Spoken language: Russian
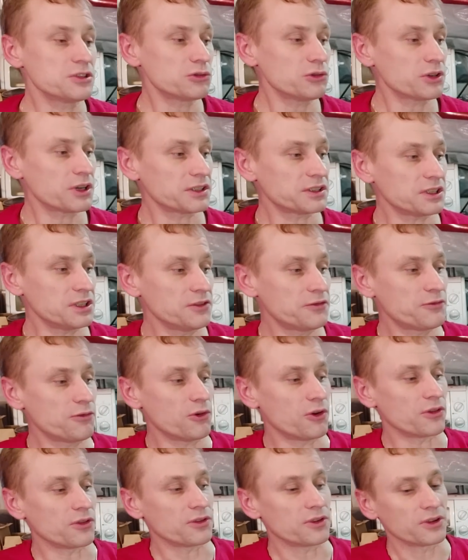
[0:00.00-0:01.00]
не только
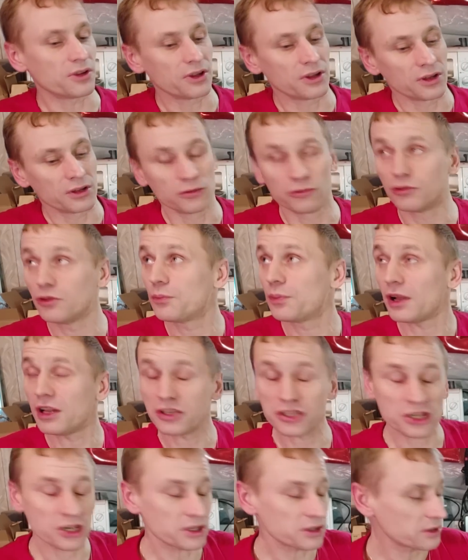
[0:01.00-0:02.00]
телефон, но и
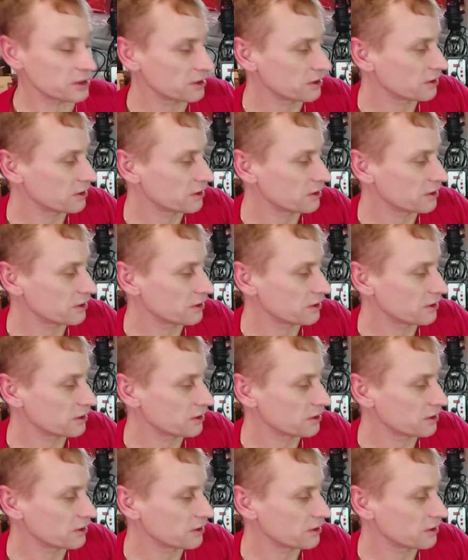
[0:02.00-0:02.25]
планшет.